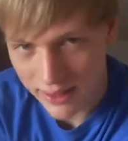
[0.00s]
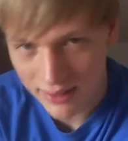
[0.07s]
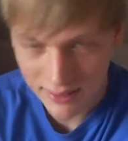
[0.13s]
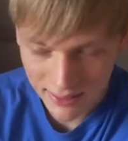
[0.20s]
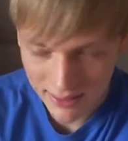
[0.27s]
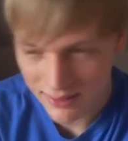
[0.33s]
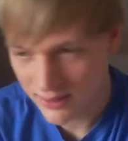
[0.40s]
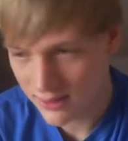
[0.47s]

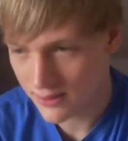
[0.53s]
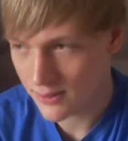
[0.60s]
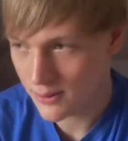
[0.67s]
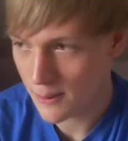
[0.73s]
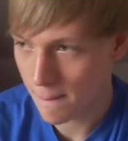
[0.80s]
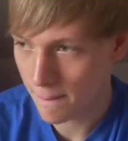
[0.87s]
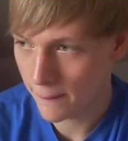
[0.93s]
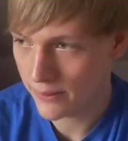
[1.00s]
kennengelernt.
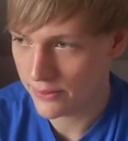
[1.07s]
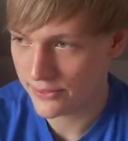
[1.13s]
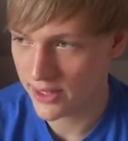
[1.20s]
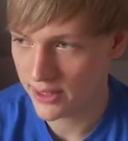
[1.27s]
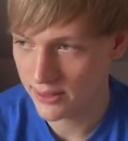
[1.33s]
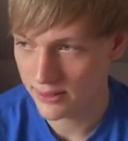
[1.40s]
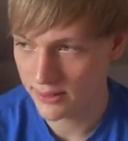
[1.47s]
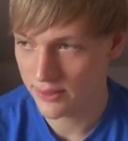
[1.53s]
Ähm, das
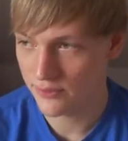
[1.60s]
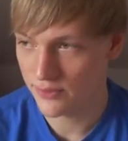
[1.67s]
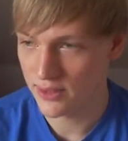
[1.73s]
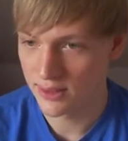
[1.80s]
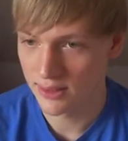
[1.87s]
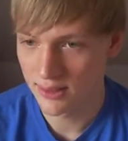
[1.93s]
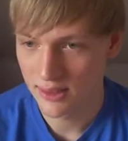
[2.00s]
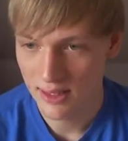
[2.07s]
kennen halt nicht
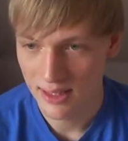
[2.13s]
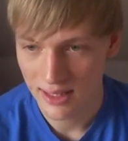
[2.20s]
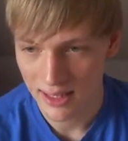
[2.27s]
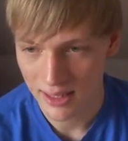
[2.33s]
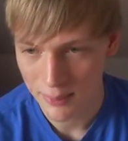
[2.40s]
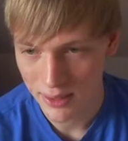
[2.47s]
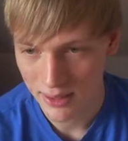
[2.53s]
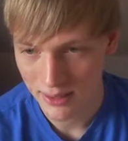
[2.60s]
viele,
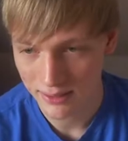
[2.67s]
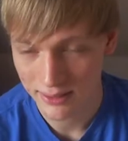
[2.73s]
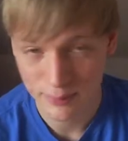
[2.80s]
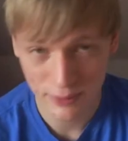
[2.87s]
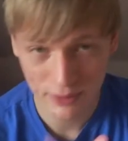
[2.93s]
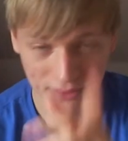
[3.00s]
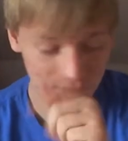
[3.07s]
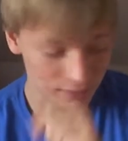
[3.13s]
aber ich
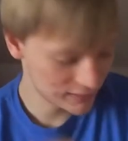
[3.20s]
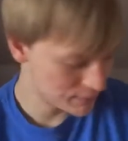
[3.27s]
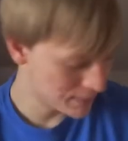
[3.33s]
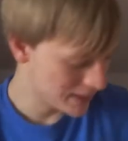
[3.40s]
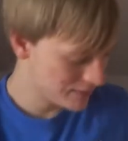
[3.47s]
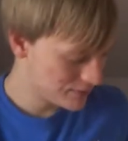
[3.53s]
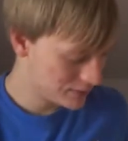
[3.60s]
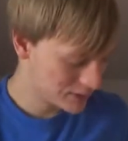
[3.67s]
möchte das kurz
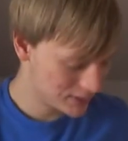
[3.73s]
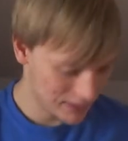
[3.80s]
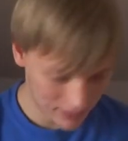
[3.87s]
beantworten.